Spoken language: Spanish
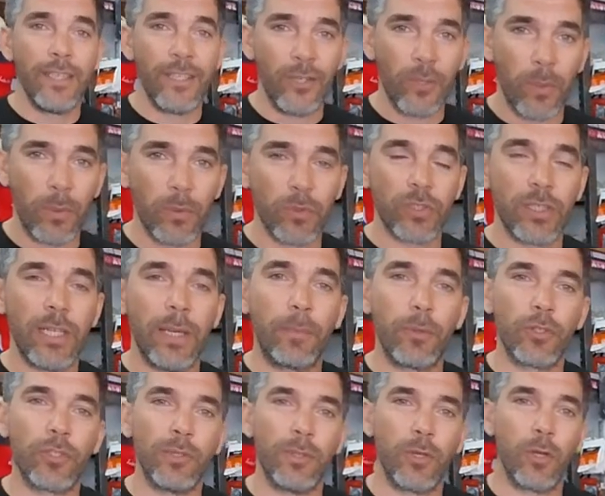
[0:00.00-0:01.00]
y nos vemos en la
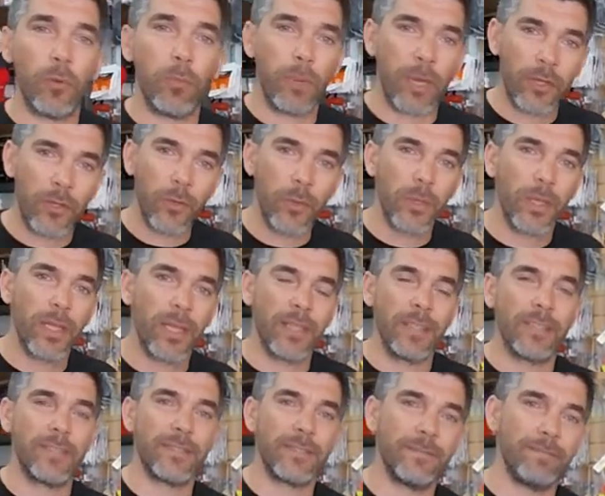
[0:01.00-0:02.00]
próxima con más
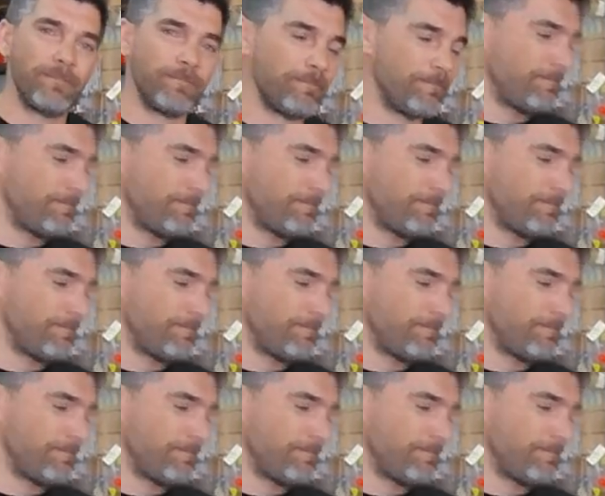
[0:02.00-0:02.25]
novedades.